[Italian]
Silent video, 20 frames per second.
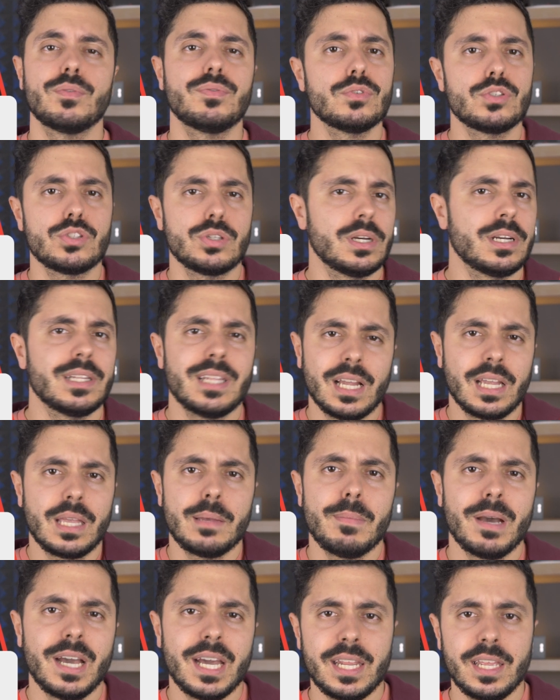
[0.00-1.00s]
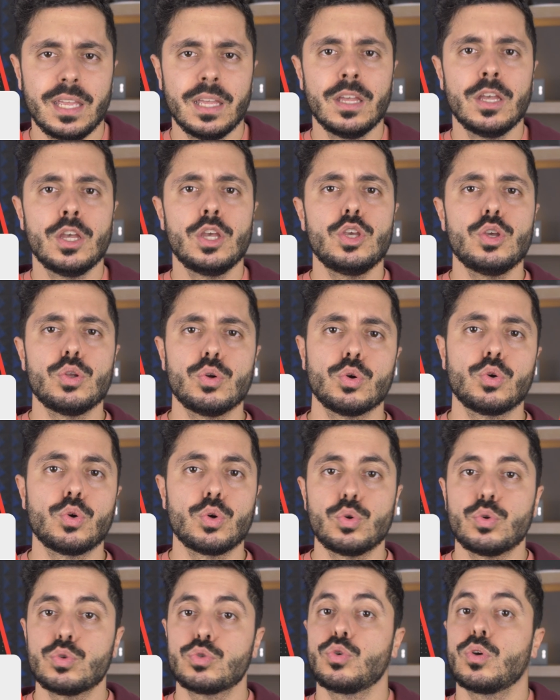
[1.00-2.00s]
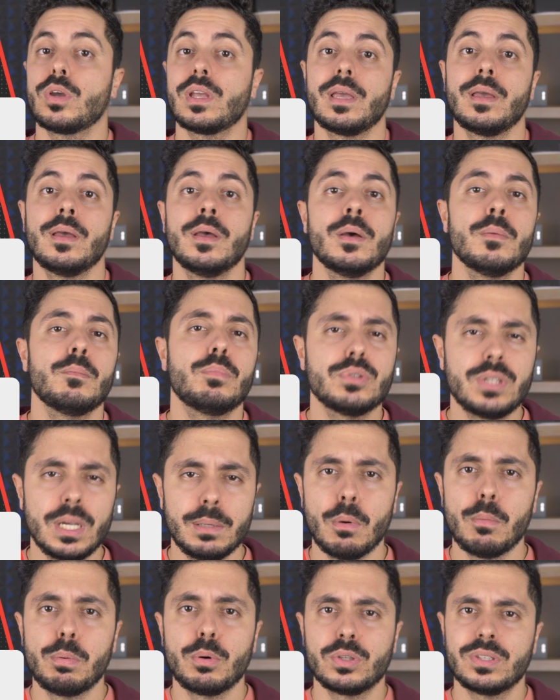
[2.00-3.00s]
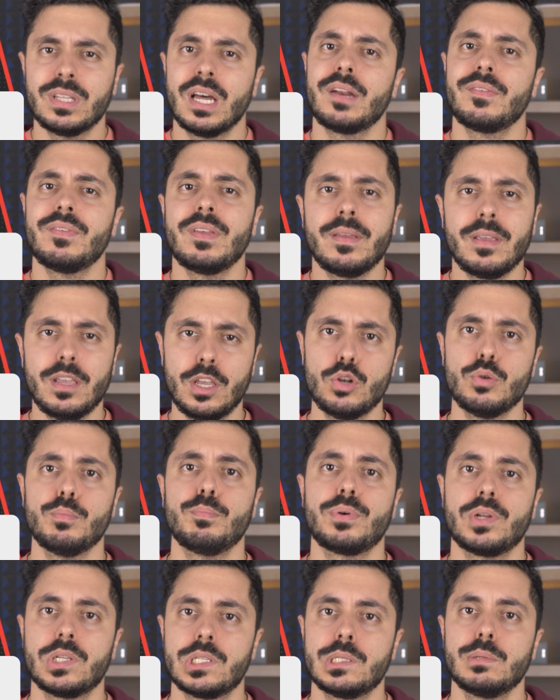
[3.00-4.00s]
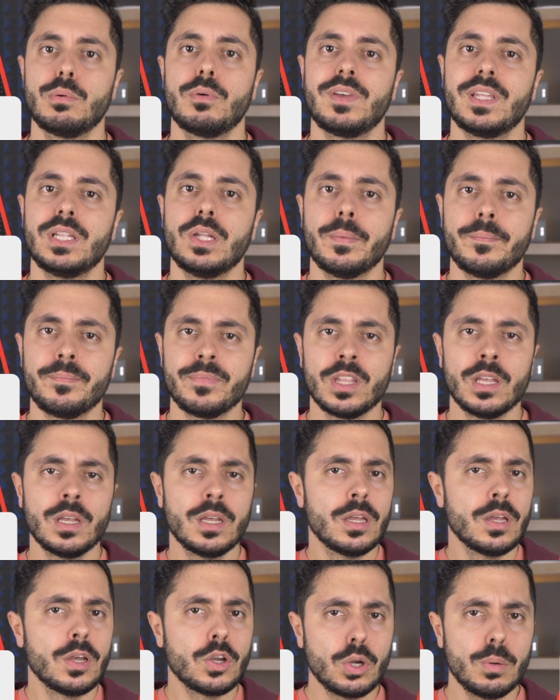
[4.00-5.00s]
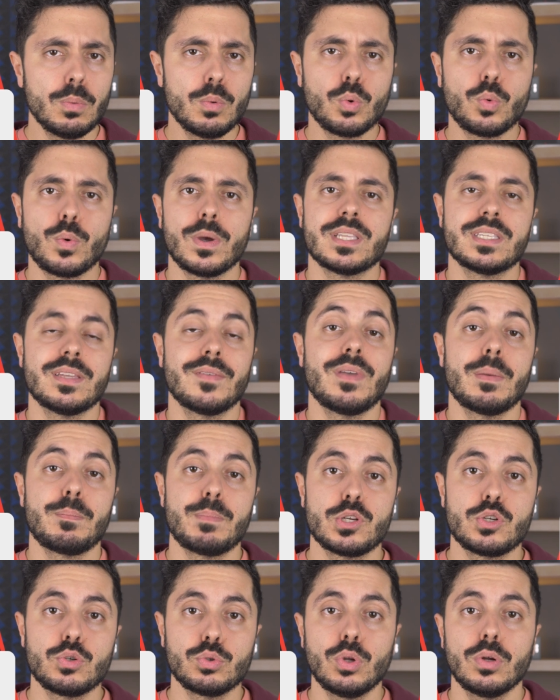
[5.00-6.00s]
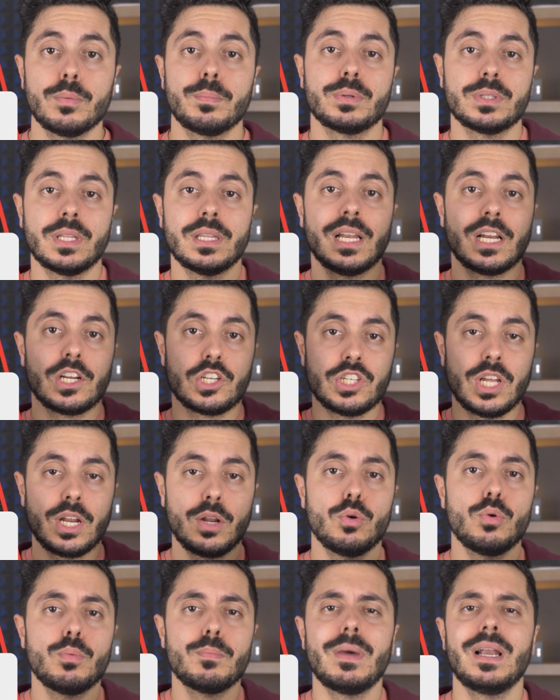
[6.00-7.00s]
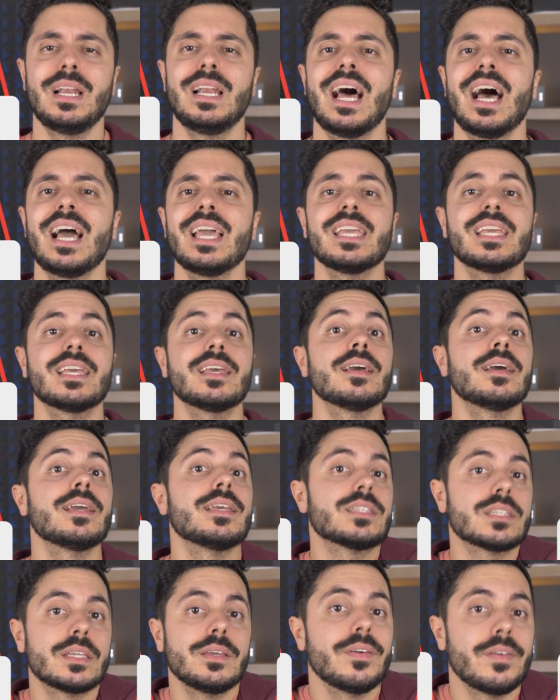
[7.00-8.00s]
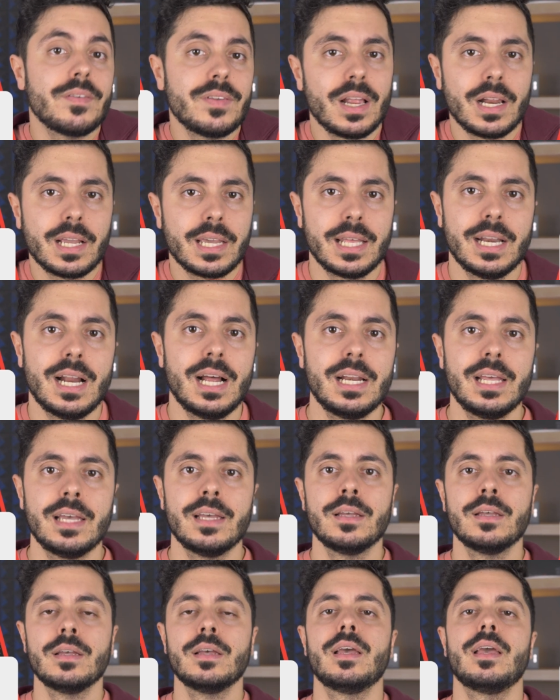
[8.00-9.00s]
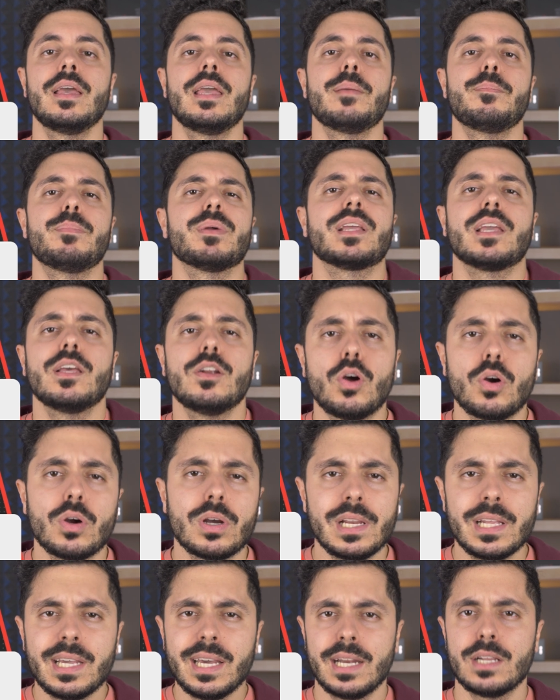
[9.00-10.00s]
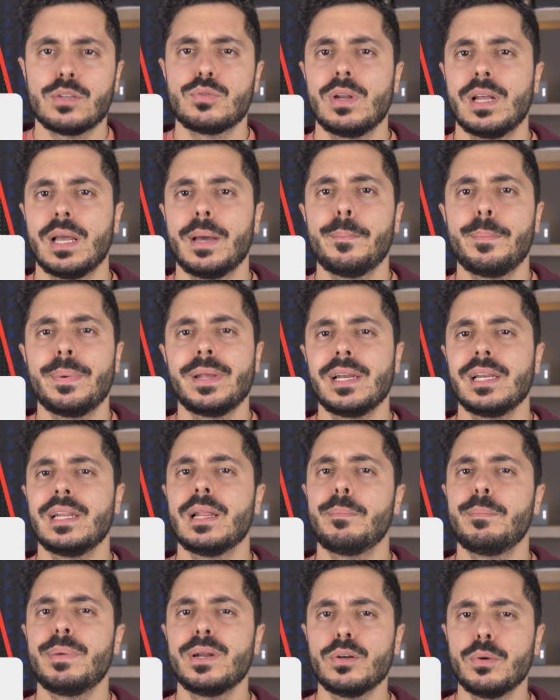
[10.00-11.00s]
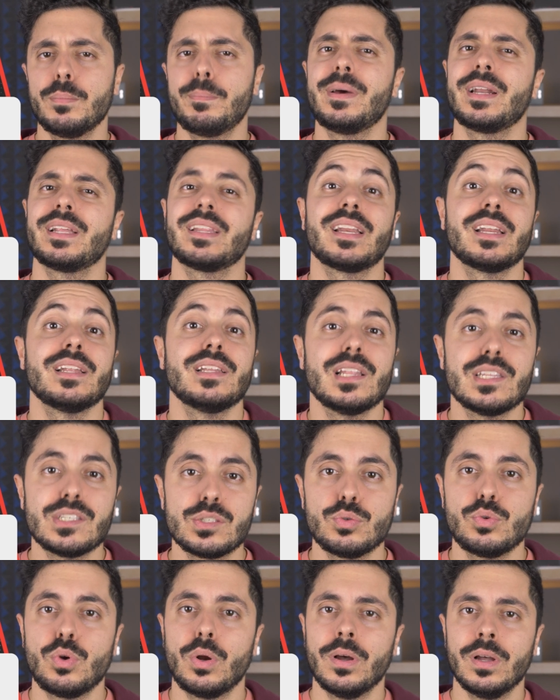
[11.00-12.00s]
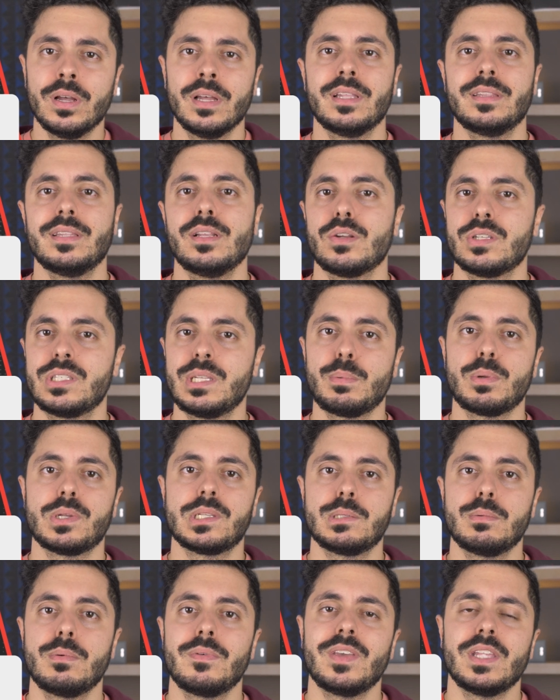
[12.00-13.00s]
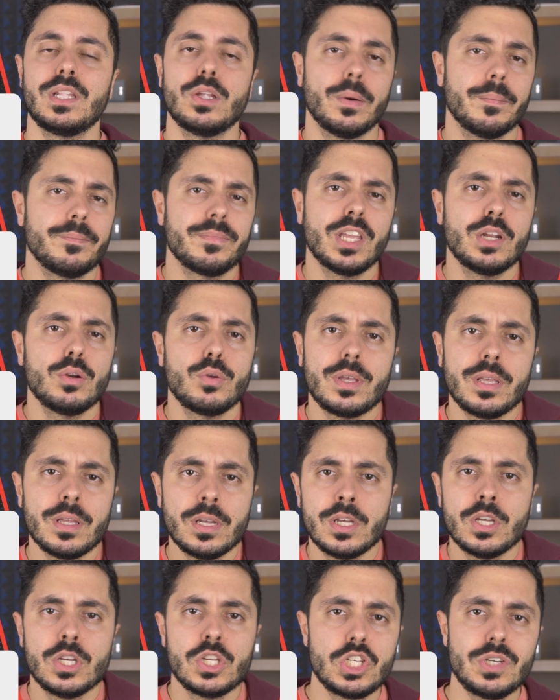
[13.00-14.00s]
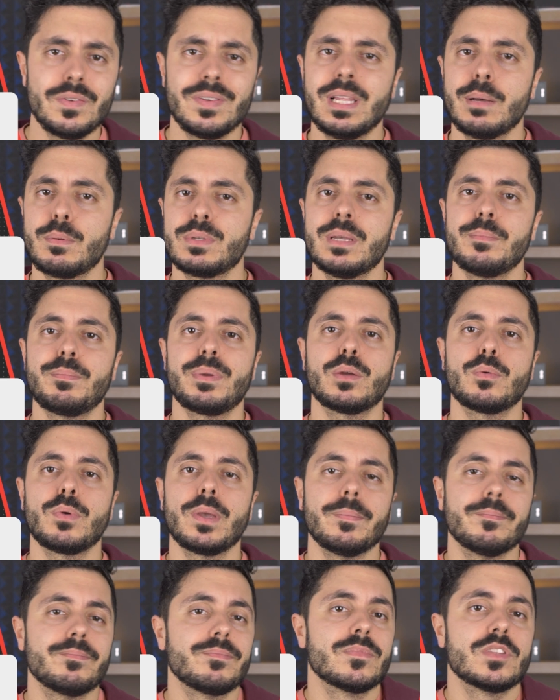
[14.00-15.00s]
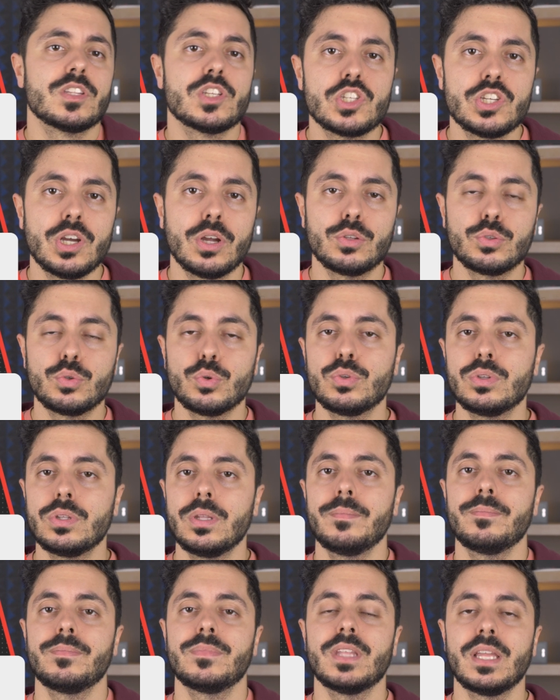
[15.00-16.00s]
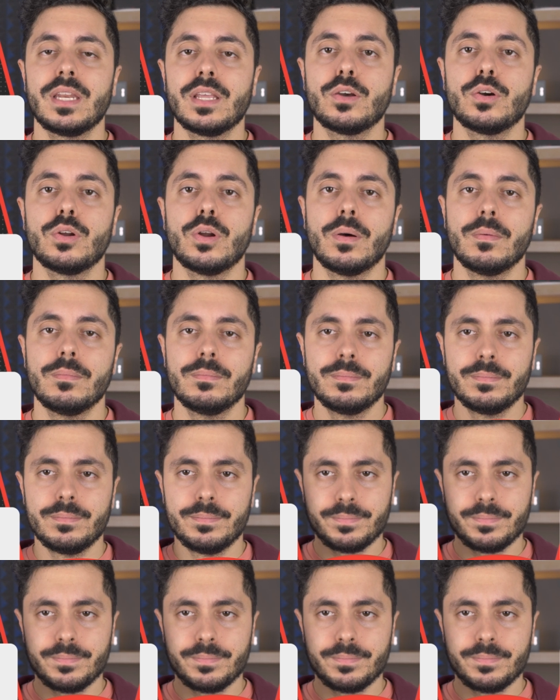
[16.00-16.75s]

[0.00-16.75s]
funzionalità che magari io non conosco e che potremo portarvi in un prossimo video. Comunque se vi è piaciuto potete lasciare un bel like, iscrivervi al canale e perché no cliccare sulla campanellina per non perdere nessuno dei nostri prossimi video. E noi ci vediamo sempre qui. Ciao a tutti da Niccolò.